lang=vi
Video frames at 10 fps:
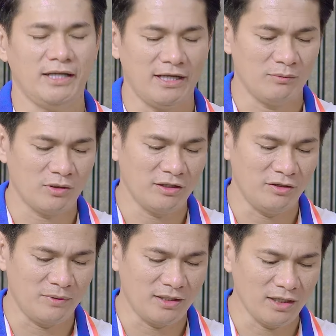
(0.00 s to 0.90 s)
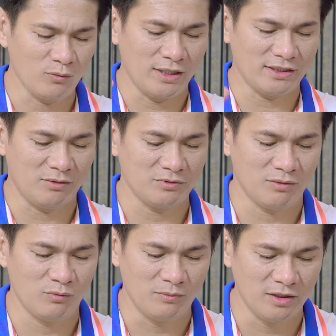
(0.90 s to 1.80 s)
Đây là một cái điều mà rất quan trọng
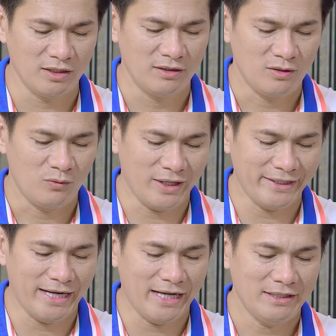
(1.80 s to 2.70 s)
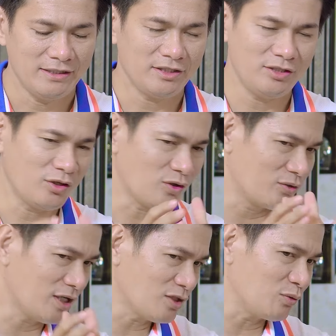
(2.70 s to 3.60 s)
trong mùa mưa. Ngoài ra thì nó
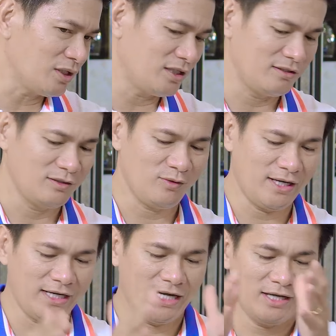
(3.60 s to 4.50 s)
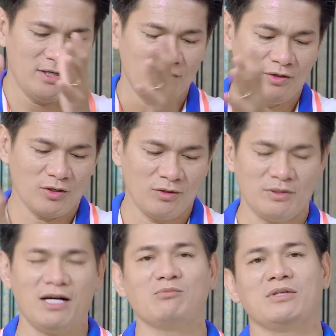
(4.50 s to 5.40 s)
còn rớt cục thịt, ngoài ra nó
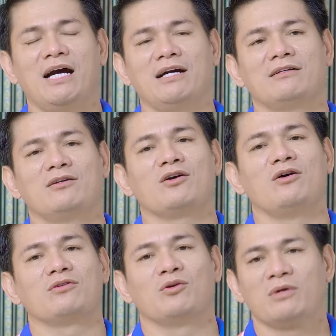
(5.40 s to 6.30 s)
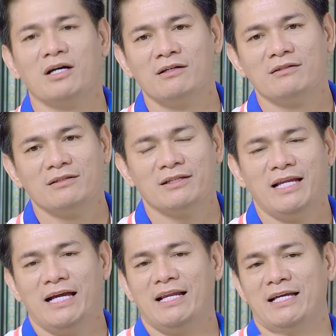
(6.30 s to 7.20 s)
còn căng thẳng, nó còn đục cơ.
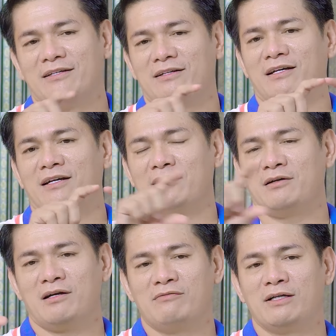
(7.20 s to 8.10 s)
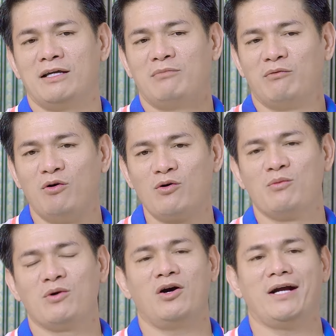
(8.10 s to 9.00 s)
Thì đây là những cái vấn đề mà vô
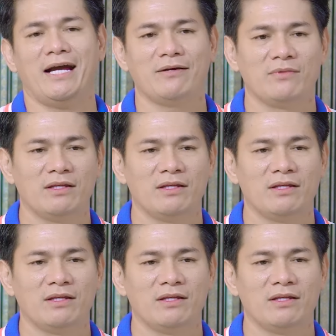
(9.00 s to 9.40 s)
cùng khó khăn.